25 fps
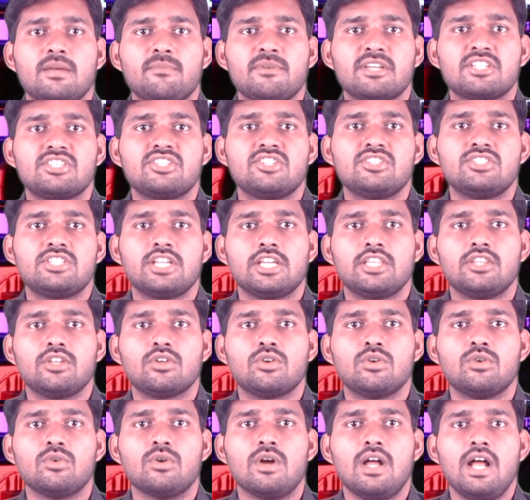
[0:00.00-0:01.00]

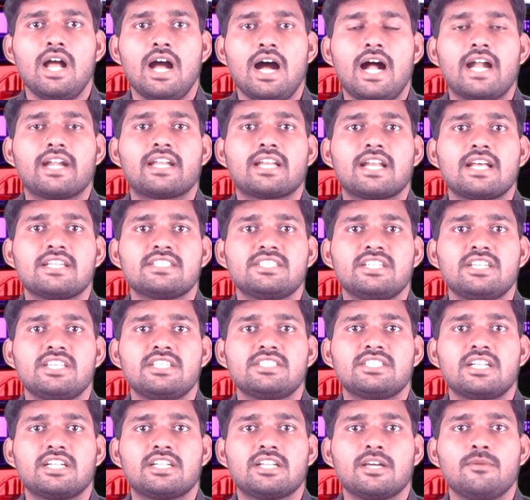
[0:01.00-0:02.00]
సమీక్షించేందుకు అట్రాసిటీ
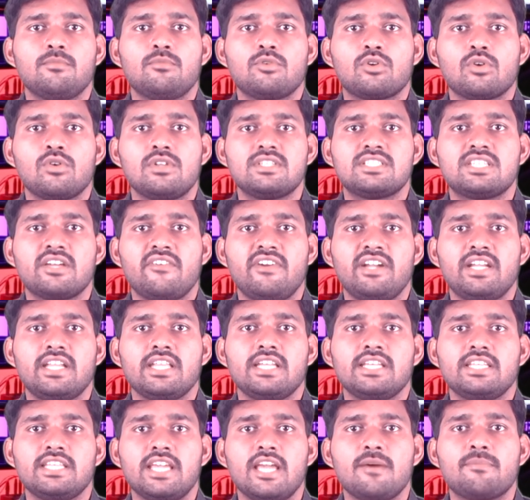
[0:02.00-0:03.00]
చట్టం రూల్
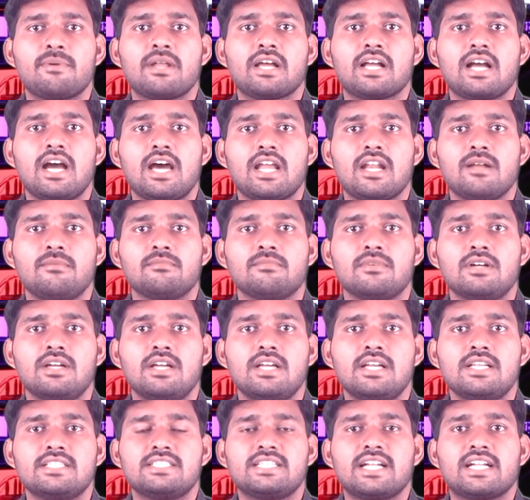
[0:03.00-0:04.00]
సెవెంటీన్ ఏ ప్రకారం
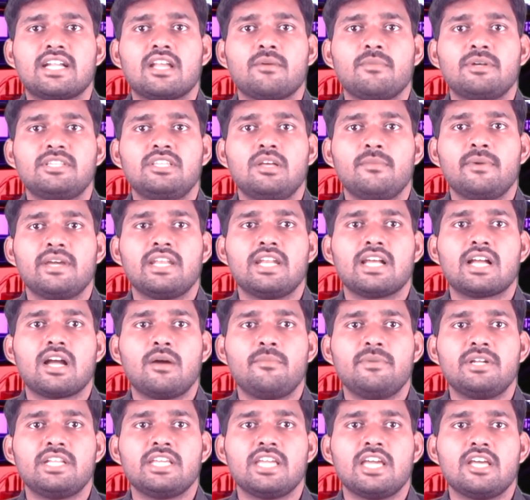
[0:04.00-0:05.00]
చట్టబద్ధమైన
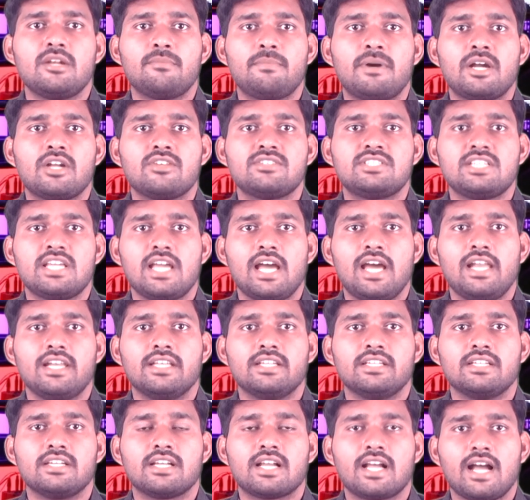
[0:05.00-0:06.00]
కమిటీ ఏర్పాటు
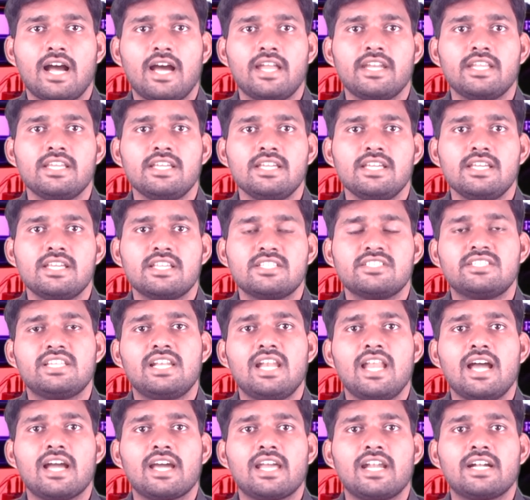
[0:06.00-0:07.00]
చేయాలి కానీ
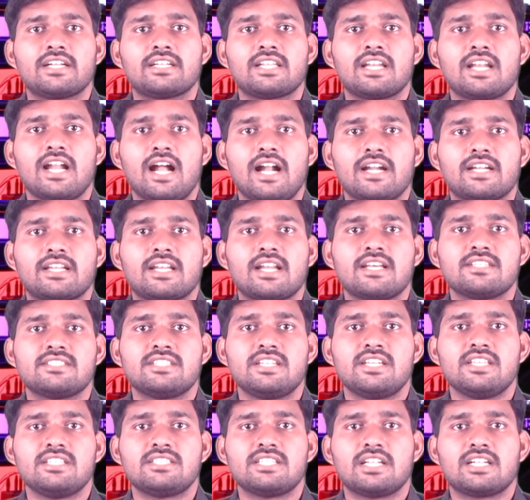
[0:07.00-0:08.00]
జిల్లా కలెక్టర్
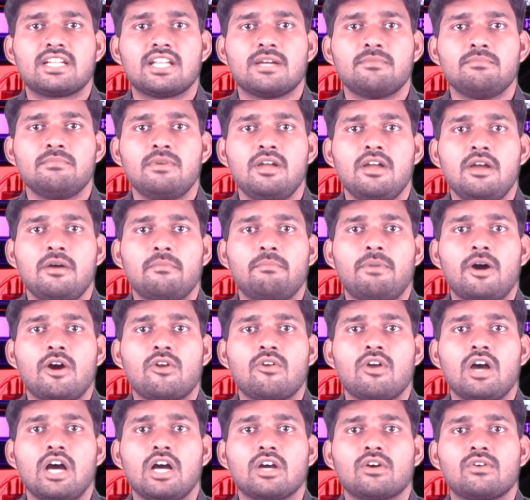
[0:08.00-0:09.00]
అట్రాసిటీ చట్టం
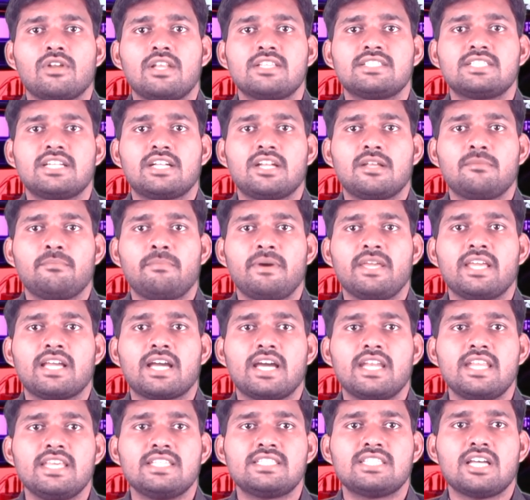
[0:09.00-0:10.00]
పౌర హక్కుల చట్టంపై
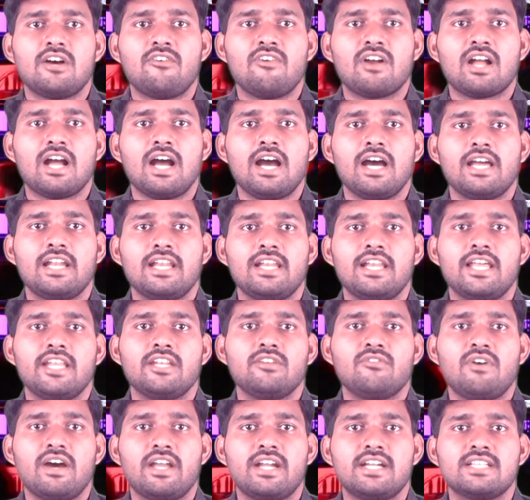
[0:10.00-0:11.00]
కనీస అవగాహన
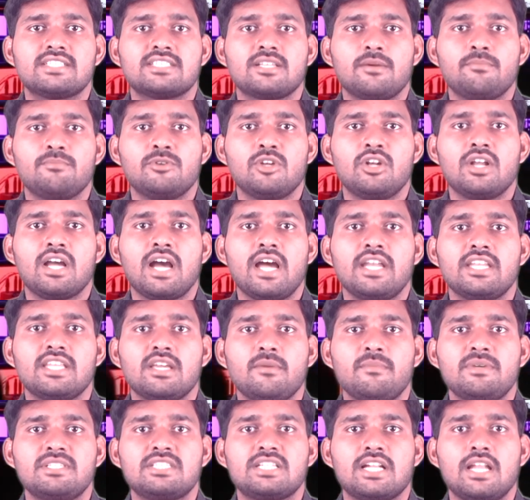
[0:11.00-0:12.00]
లేని వారిని సభ్యులుగా
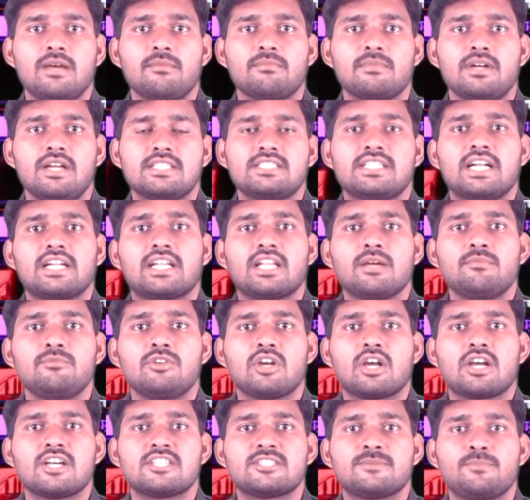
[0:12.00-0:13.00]
నియమించడం చట్టం
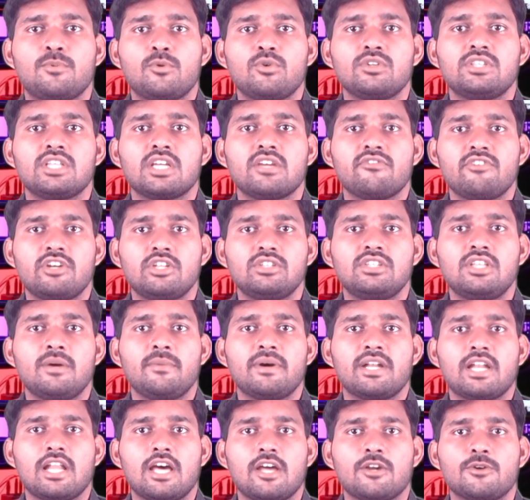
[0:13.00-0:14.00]
యొక్క స్ఫూర్తికి
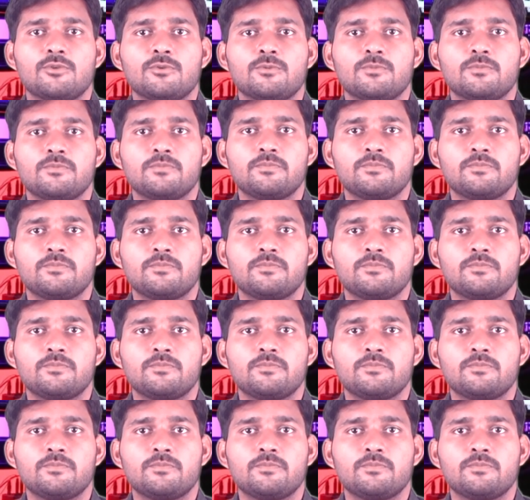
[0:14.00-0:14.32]
విరుద్ధమన్నారు